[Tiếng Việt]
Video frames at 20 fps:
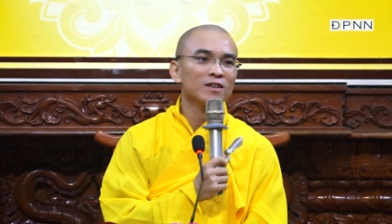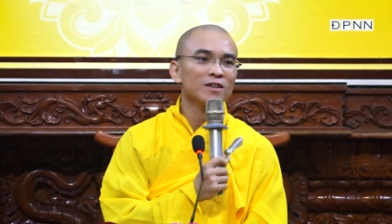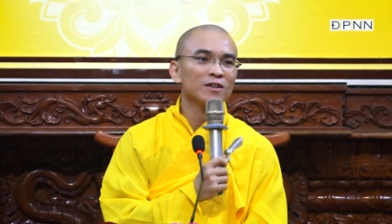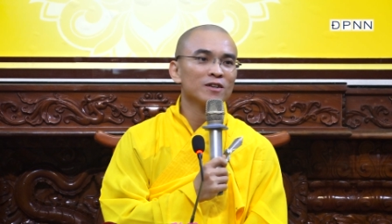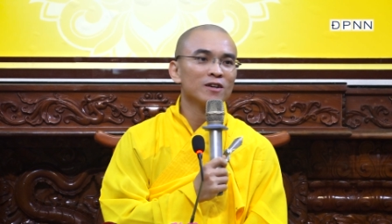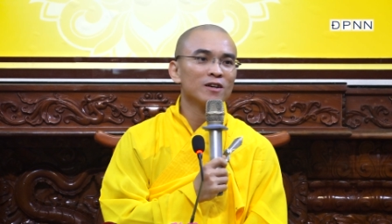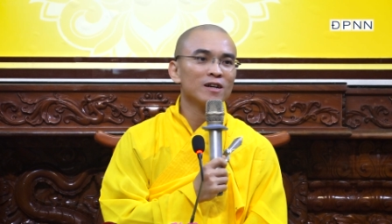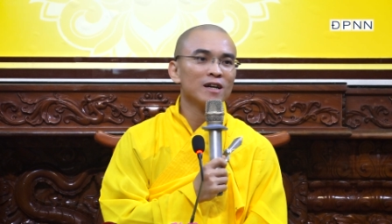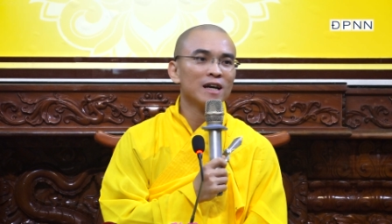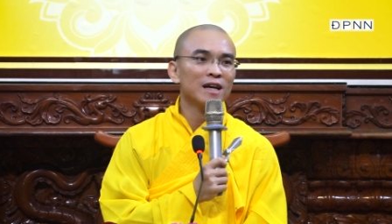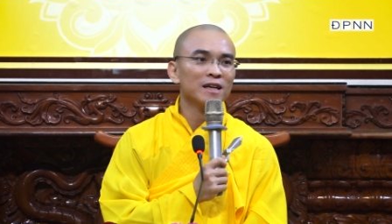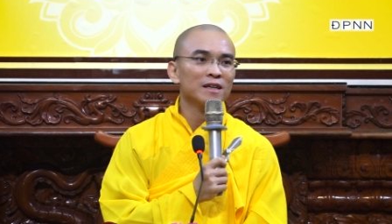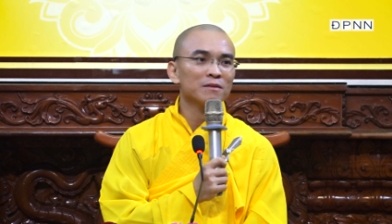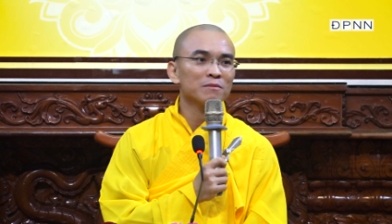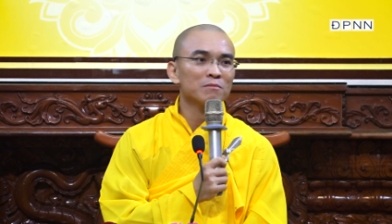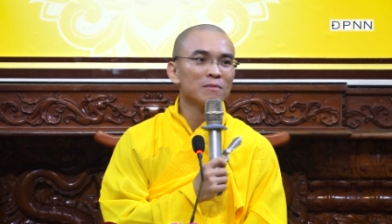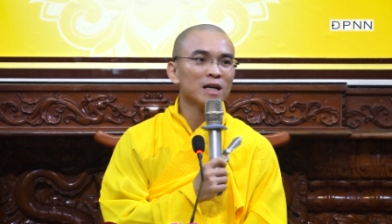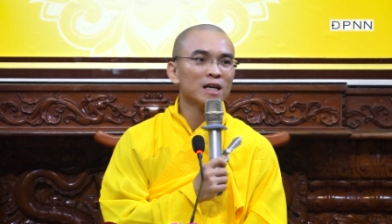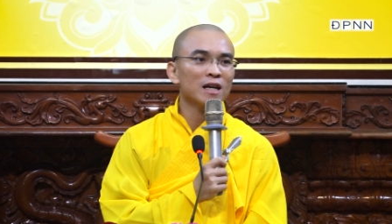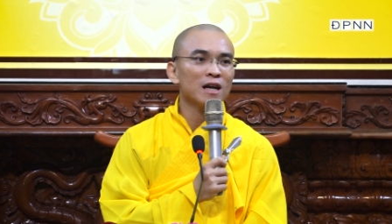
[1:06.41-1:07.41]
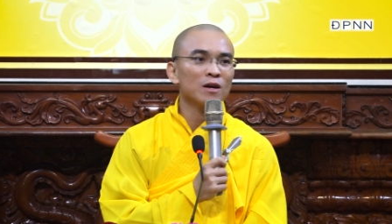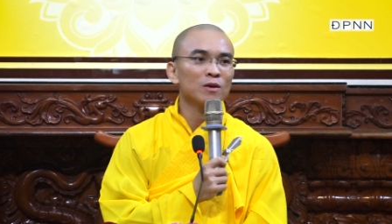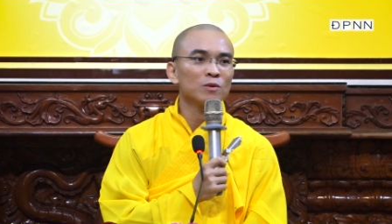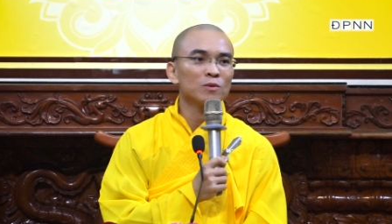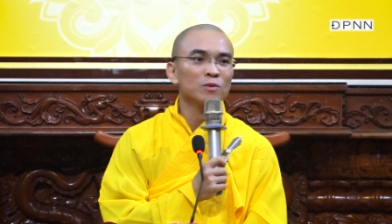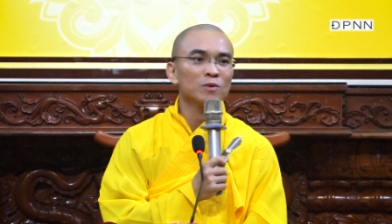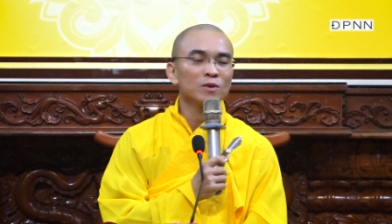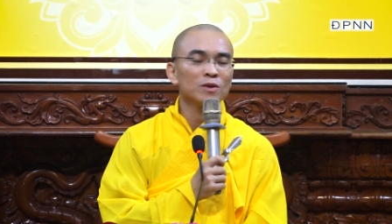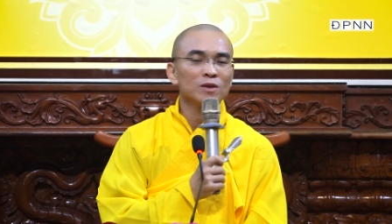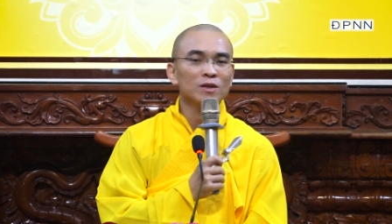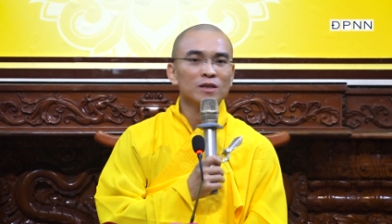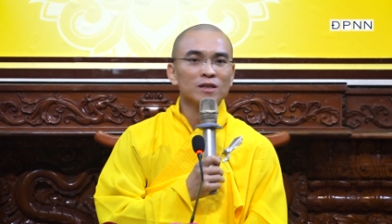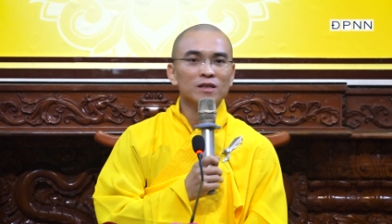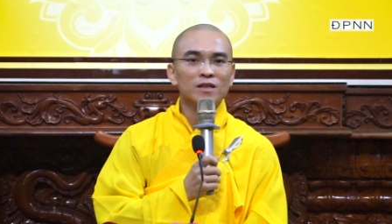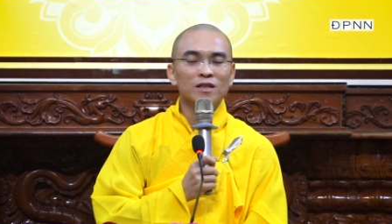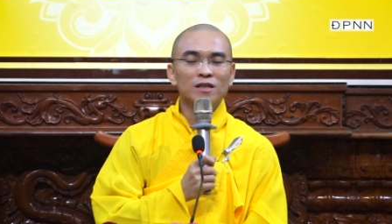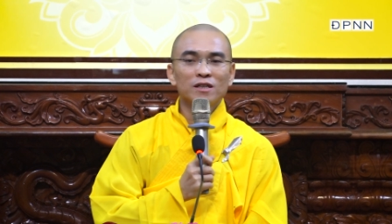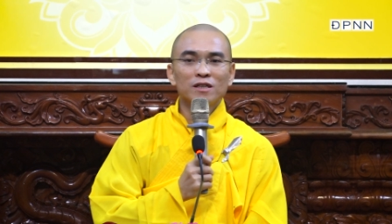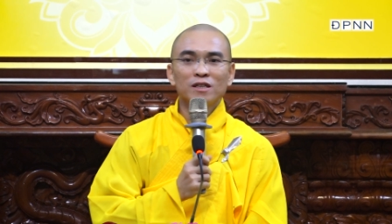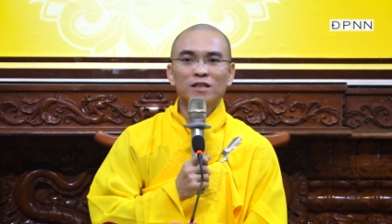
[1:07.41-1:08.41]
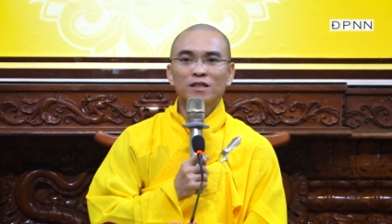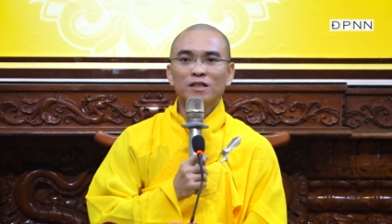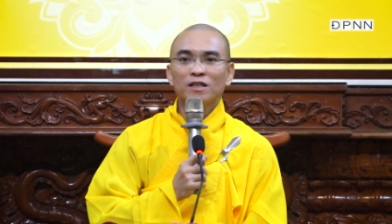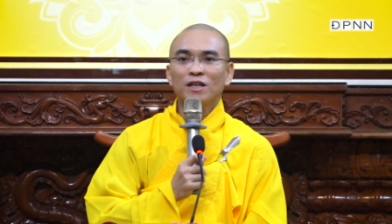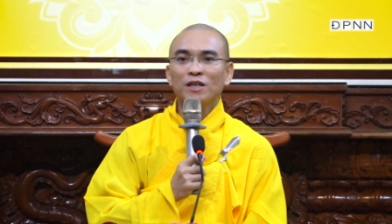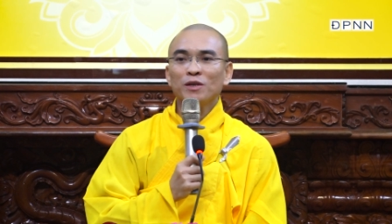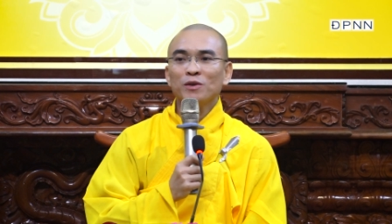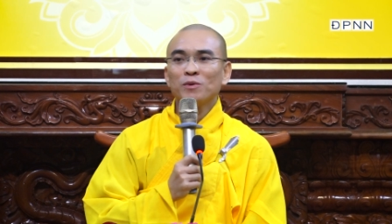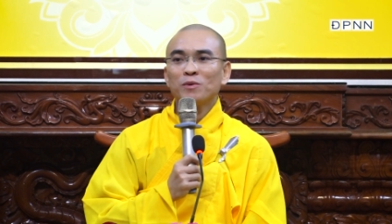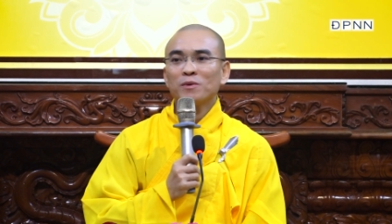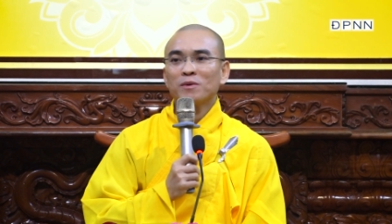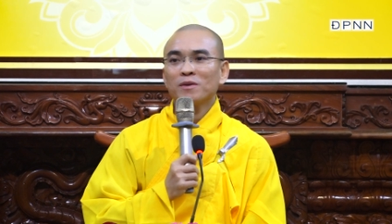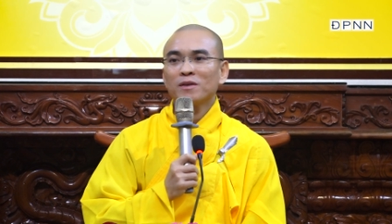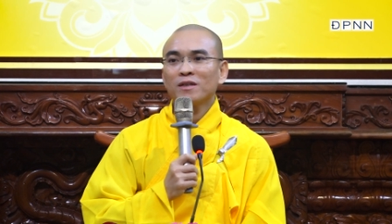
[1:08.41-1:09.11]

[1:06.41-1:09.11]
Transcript: nó lại bắt đầu từ những điều